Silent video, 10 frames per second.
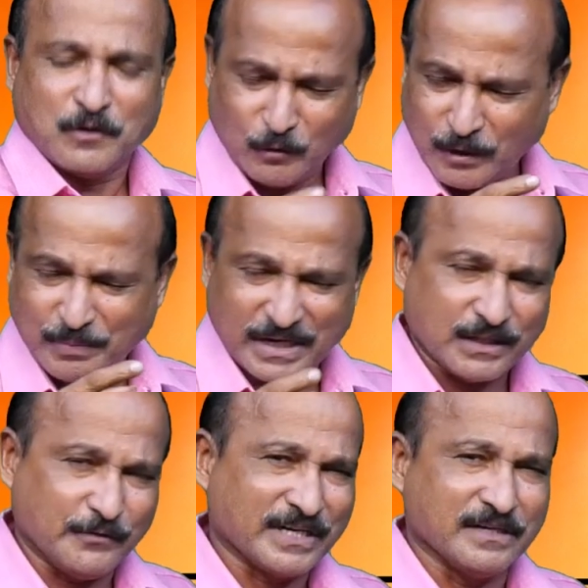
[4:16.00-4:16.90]
கூட
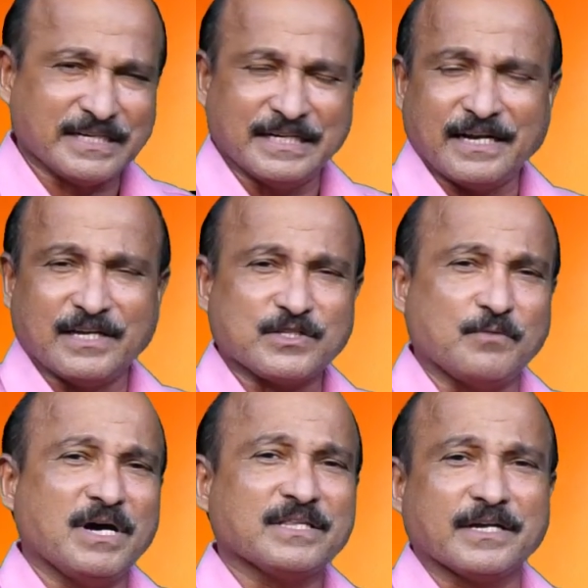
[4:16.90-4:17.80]
பிறந்தவர்களுக்கு இடையில்
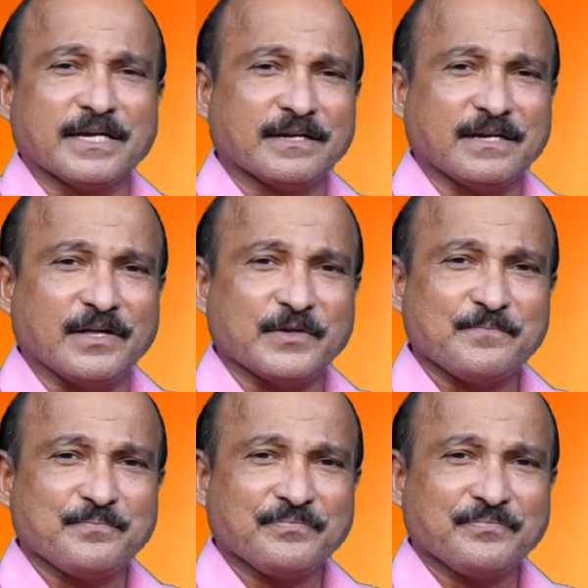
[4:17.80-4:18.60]
சமாதானம் இருக்காது